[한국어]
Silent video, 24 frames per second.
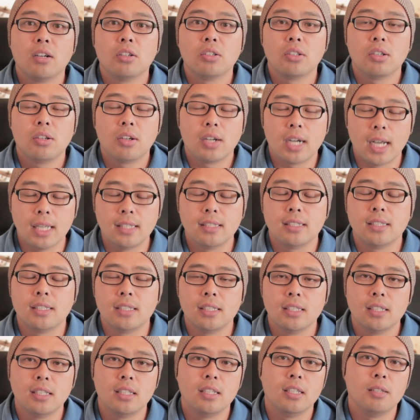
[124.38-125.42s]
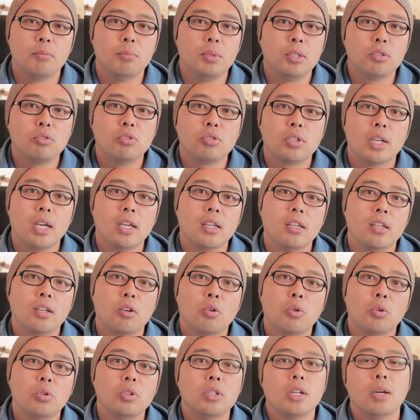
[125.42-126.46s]
것 같이 미국의
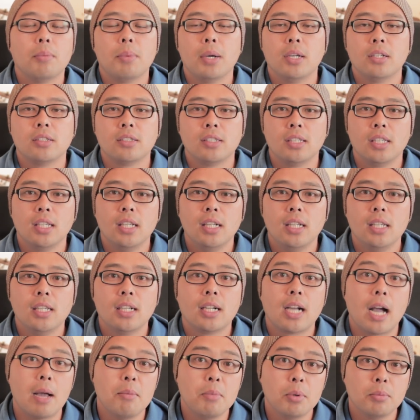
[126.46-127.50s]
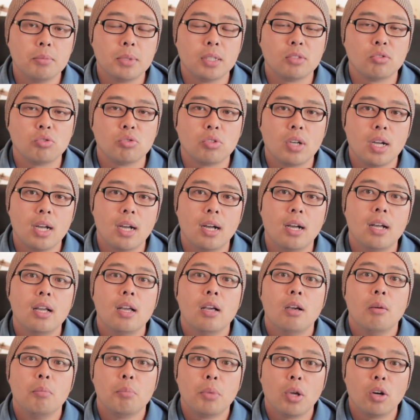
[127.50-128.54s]
코로나 바이러스 1일 감염자 수가
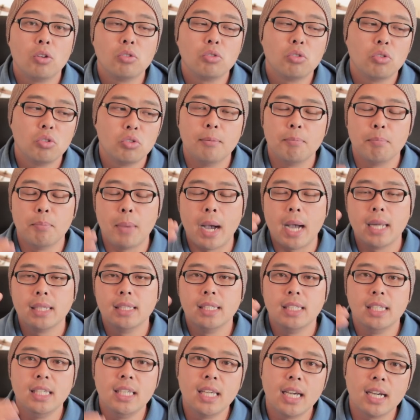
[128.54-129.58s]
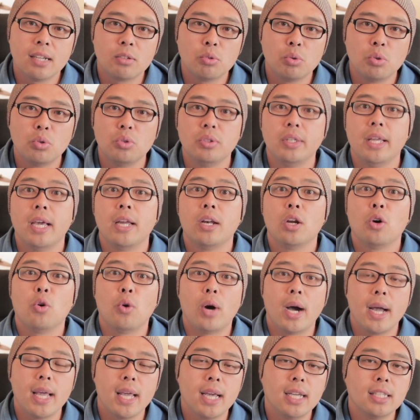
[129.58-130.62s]
평균 10,000 이하로
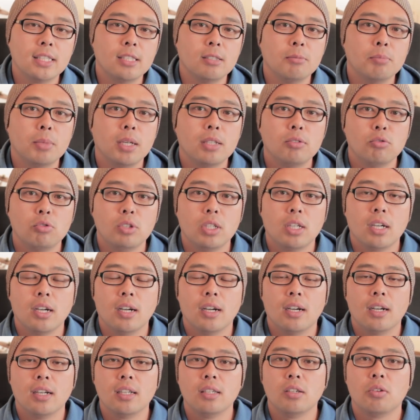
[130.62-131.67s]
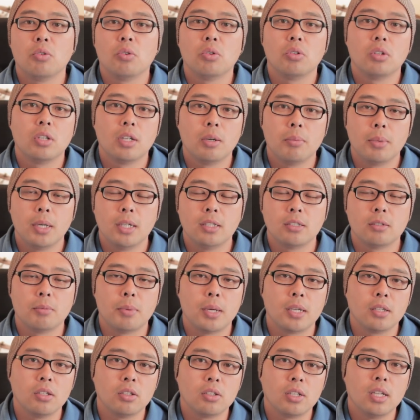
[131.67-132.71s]
내려와야지만 우리가 이 코로나 바이러스
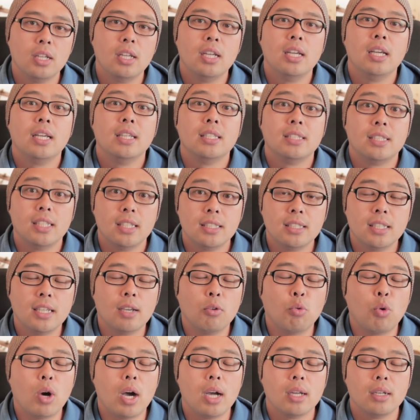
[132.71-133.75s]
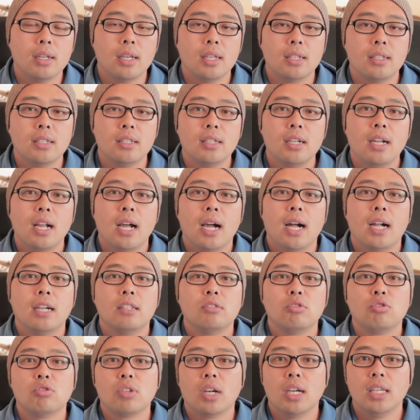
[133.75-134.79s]
방역 제재 완화를 할
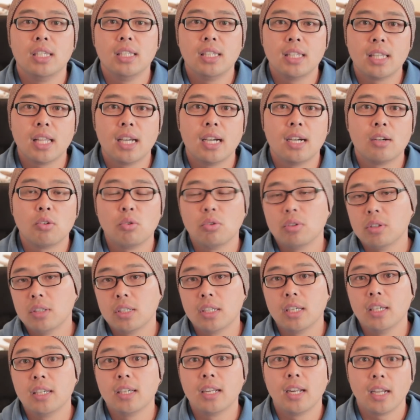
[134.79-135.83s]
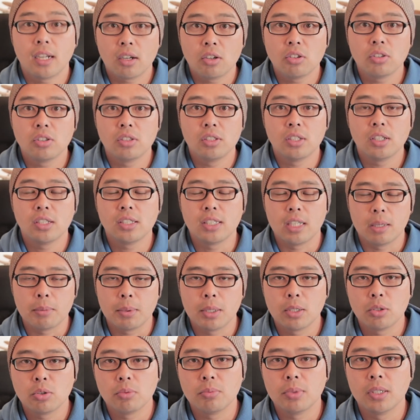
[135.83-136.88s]
수가 있다고 그렇게 얘기를 했거든요.
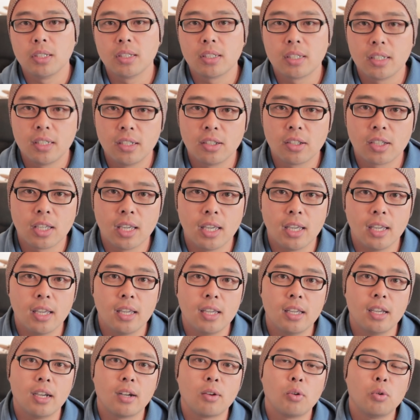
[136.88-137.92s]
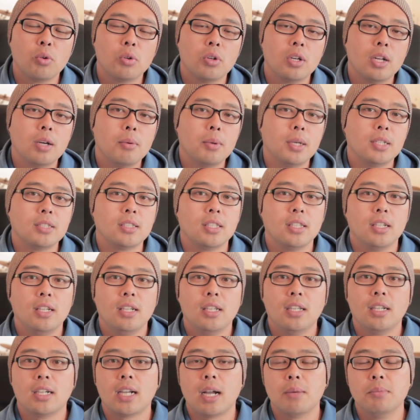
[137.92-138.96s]
제발 좀 그렇게 코로나 바이러스
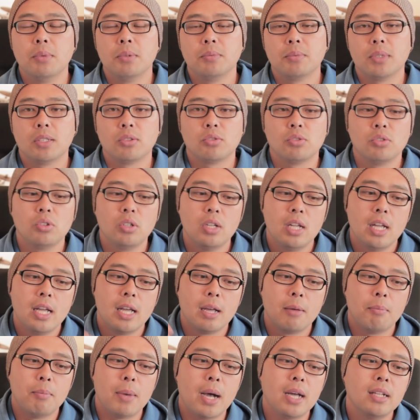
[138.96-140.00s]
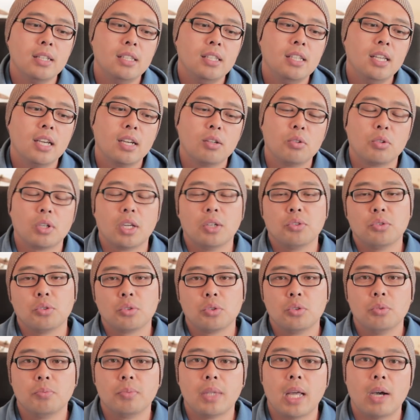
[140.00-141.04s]
1일 감염자 수 10,000 이하로 계속
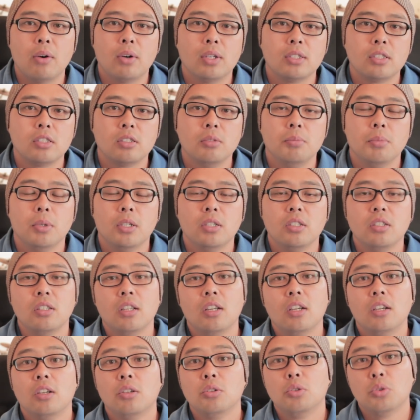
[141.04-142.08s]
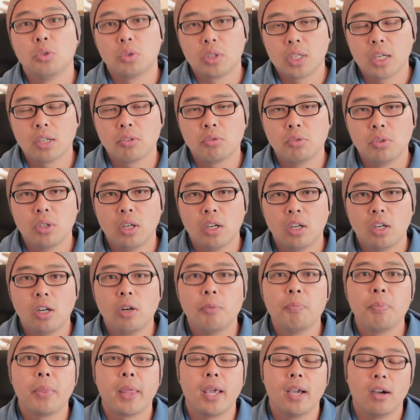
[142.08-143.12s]
좀 나왔으면 좋겠고요.